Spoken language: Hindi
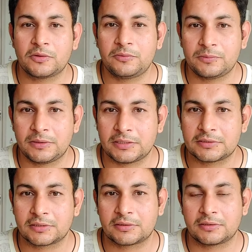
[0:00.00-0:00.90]
सॉफ्ट भी ले
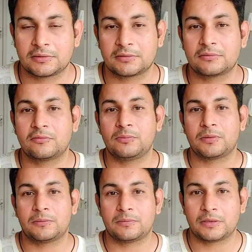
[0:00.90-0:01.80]
सकते हैं कोई
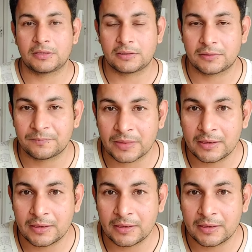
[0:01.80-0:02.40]
प्रॉब्लम नहीं है